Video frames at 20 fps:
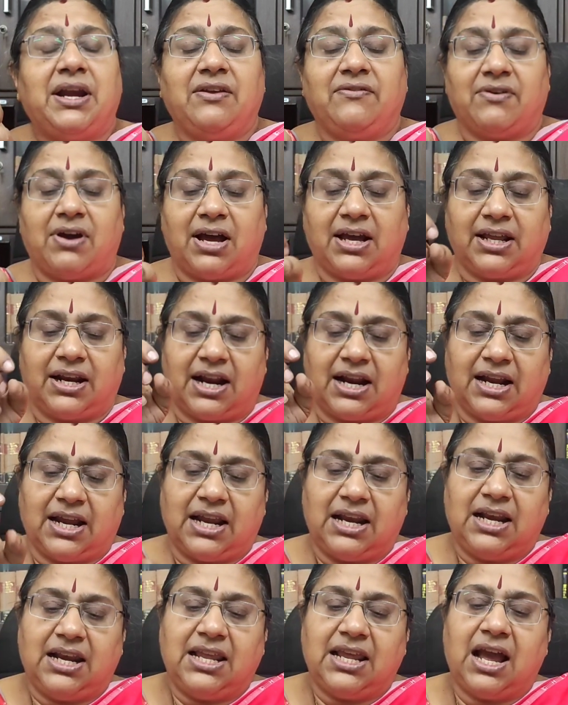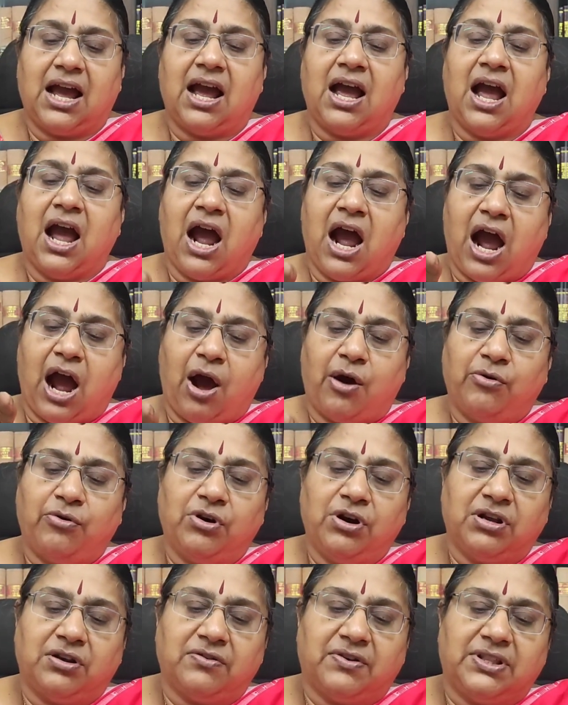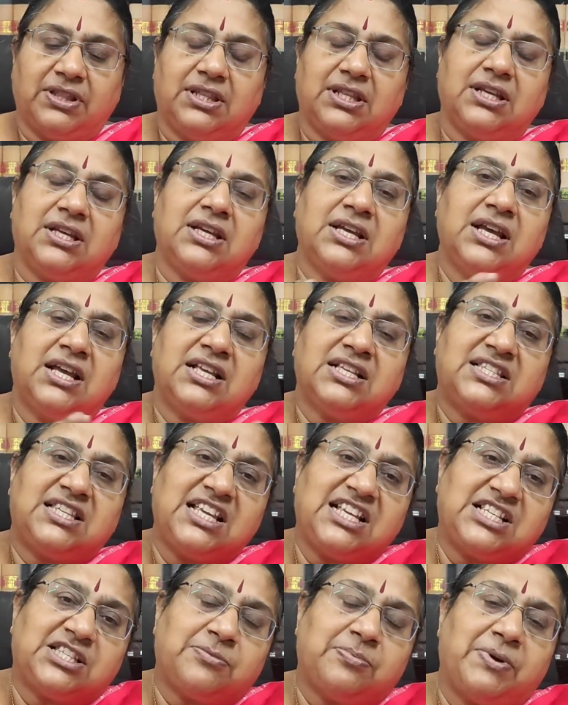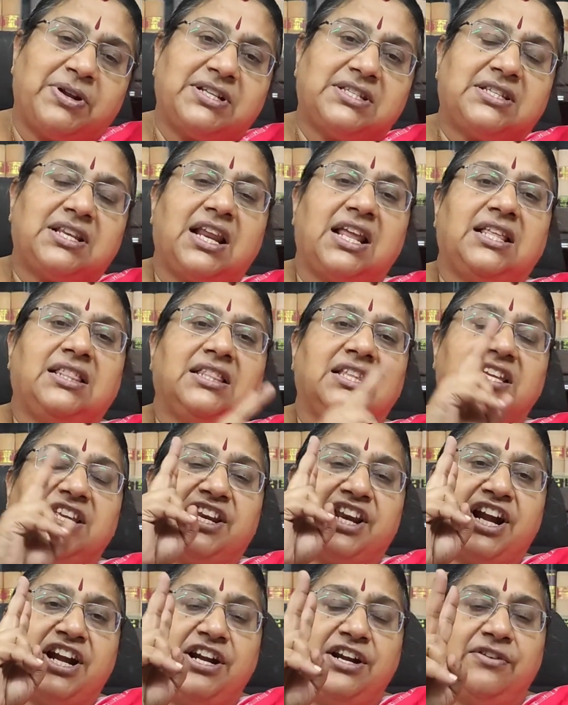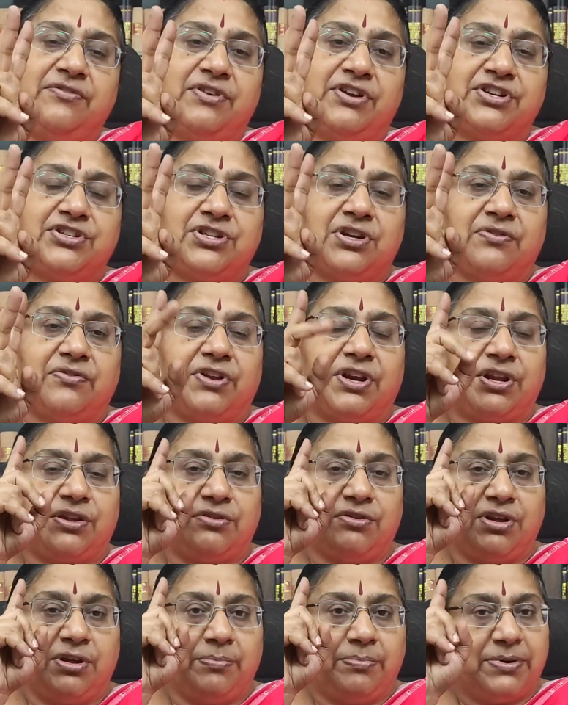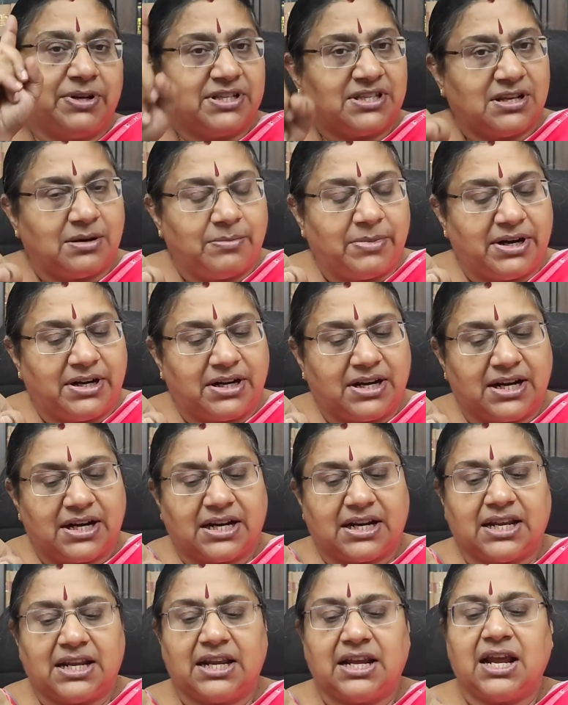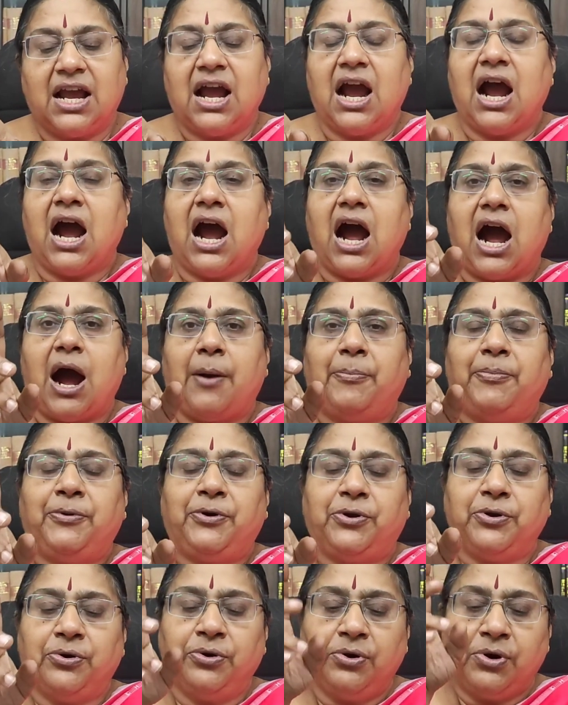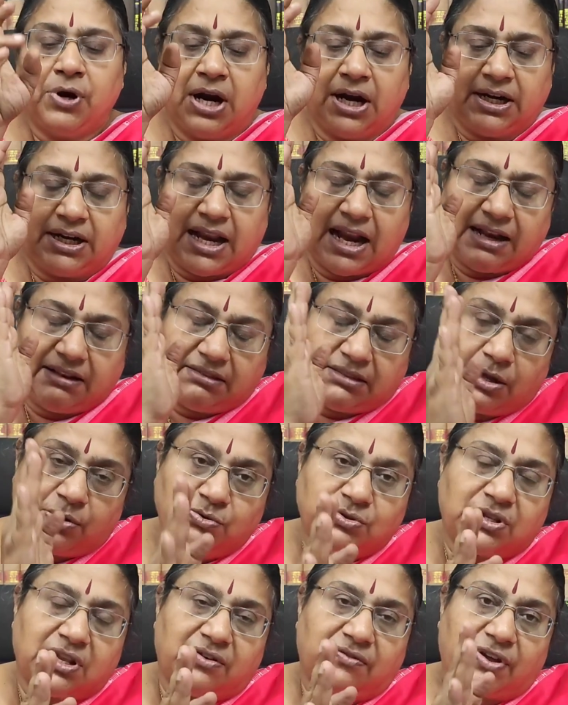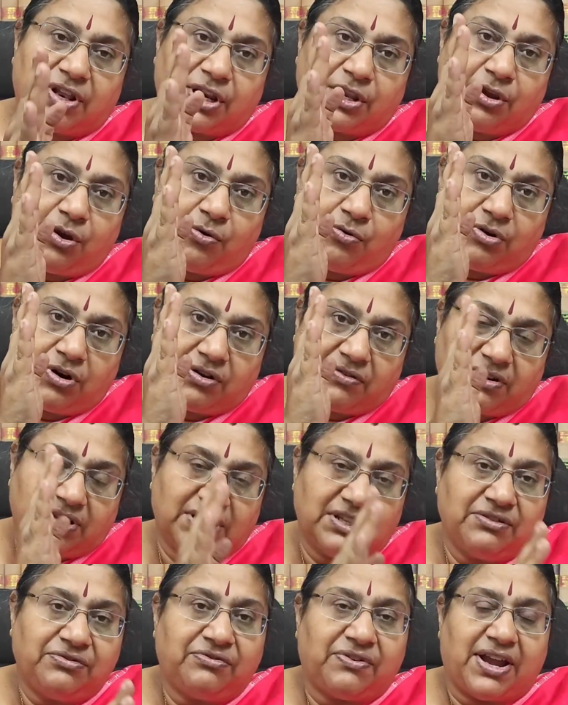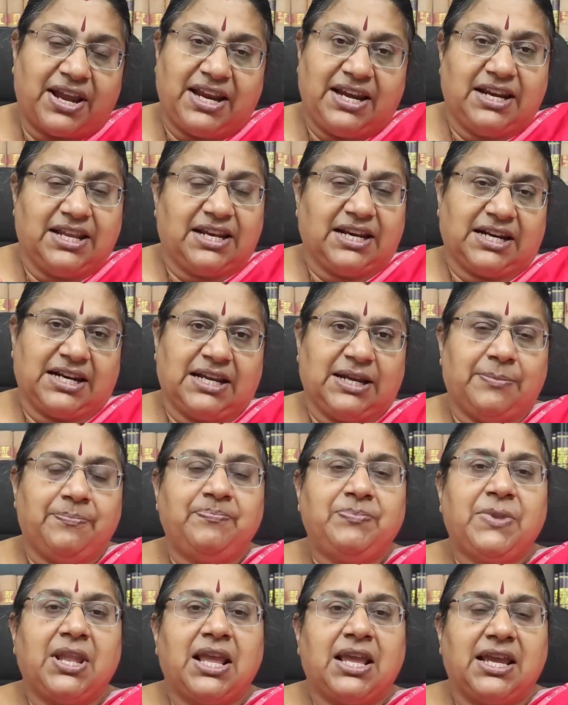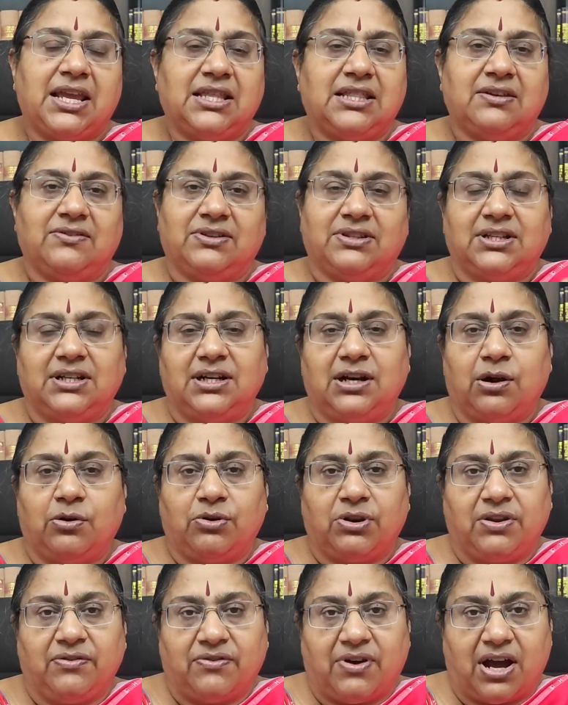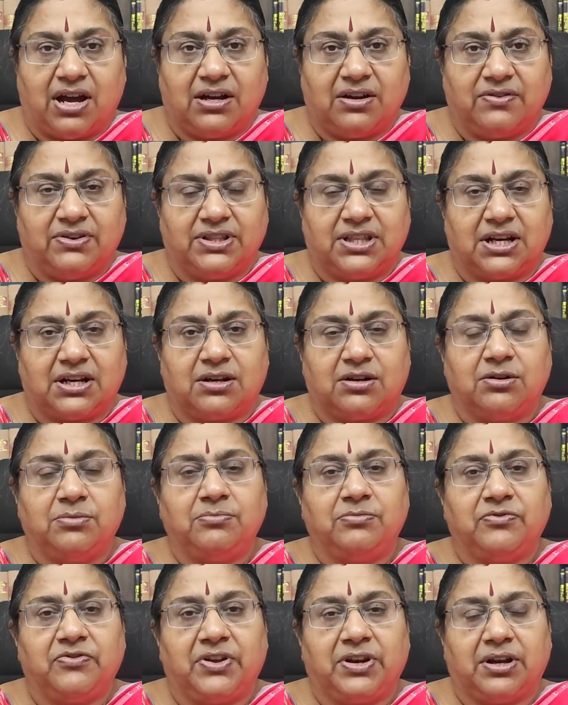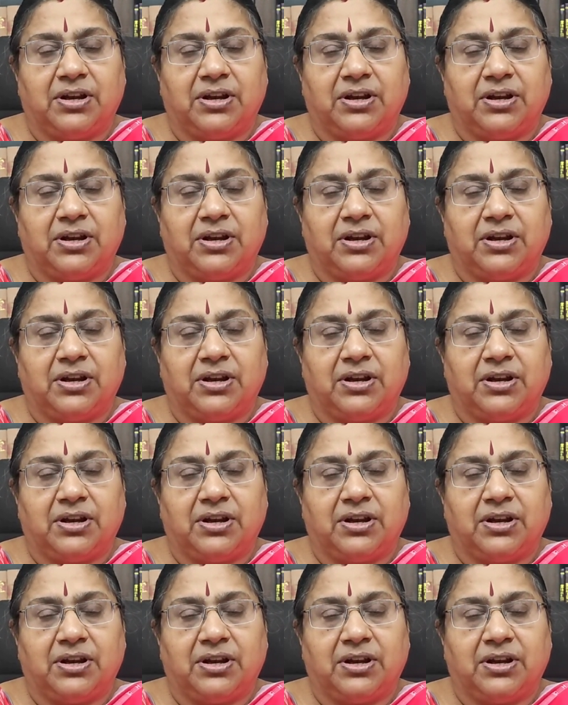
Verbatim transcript: பண்ணி வாங்குறாங்க இல்லையா அவங்களுக்கு வந்து சிக்ஸ் மந்த்ஸ்லேருந்து ரெண்டு வருஷம் வரைக்கும் இம்ப்ரிசன்மெண்ட் இருக்குது அப் டு டென் தௌசண்ட் வரைக்கும் அவங்களுக்கு வந்து ஃபைன் இருக்குது இது வந்து டவுரி வாங்குவதற்கும்